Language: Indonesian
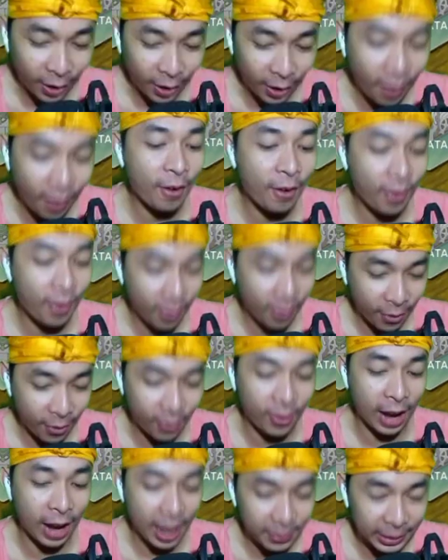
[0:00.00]

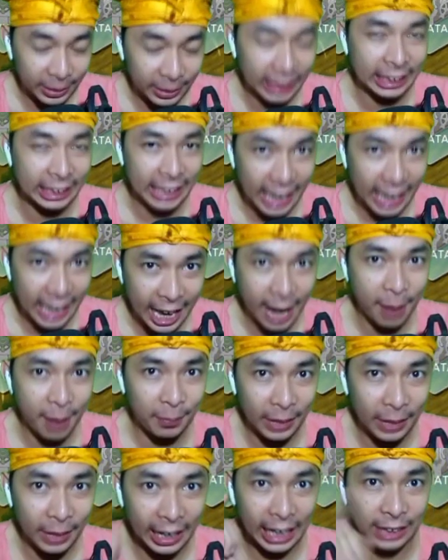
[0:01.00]
Oh, update-nya
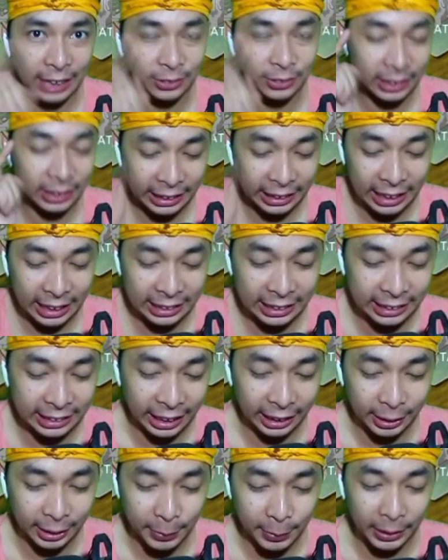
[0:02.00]
apa? Langsung aja kita
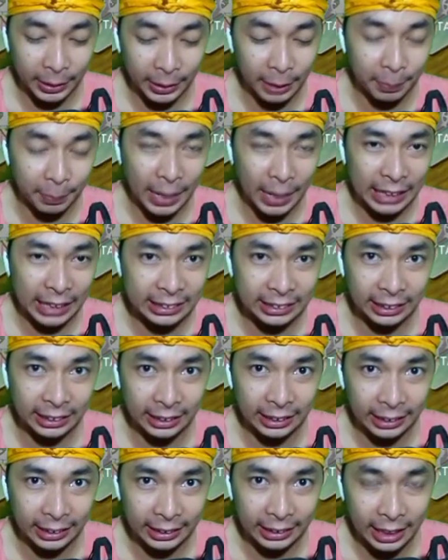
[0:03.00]
cek ya namanya Yang pasti
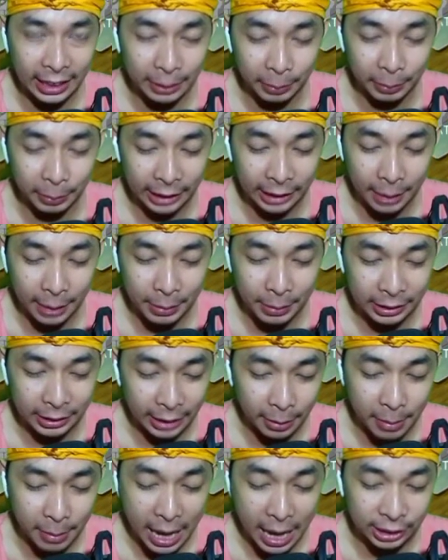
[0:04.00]
nih dari pertama
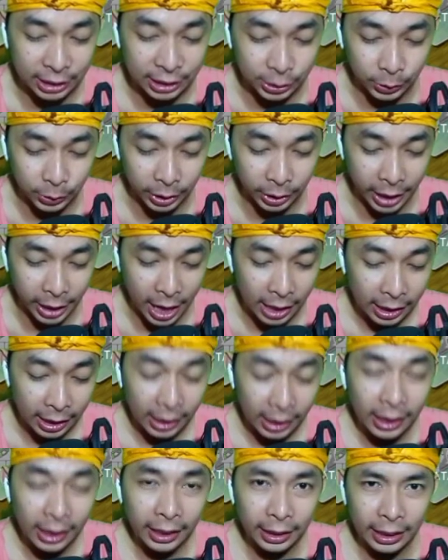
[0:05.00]
saya masuk nih ya
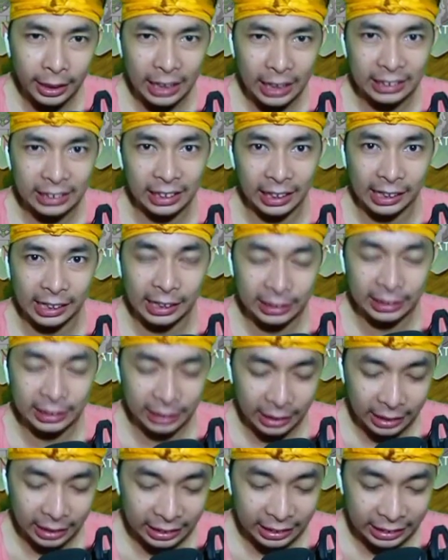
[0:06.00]
Ini
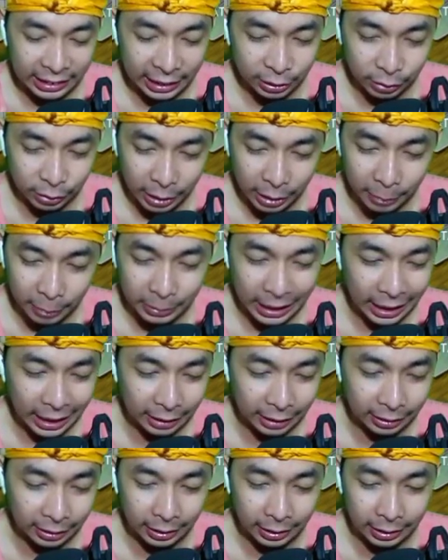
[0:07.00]
rasa-rasanya sudah
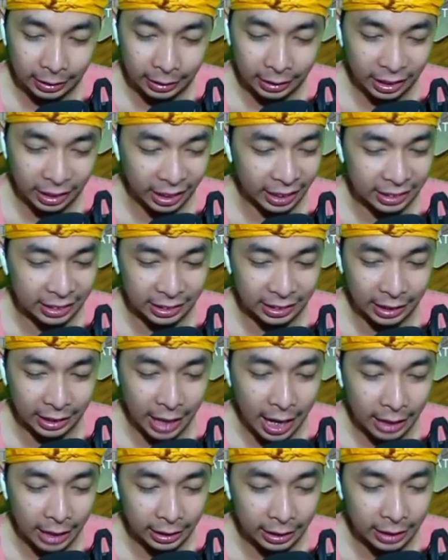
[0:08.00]
sangat uh, keren
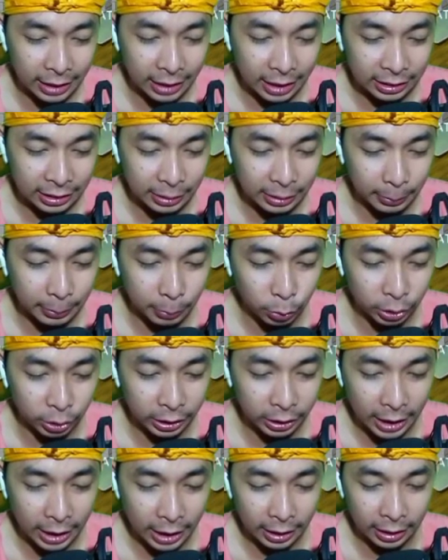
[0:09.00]
sekali dan semut
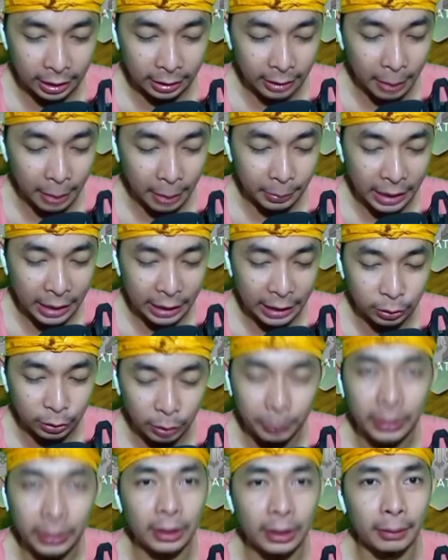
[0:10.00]
dan tampilannya itu
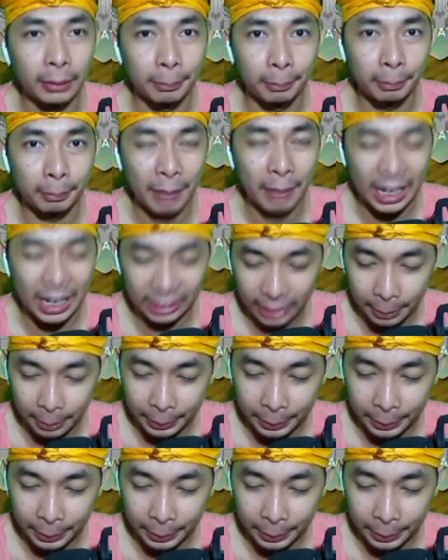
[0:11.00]
lebih mantap ya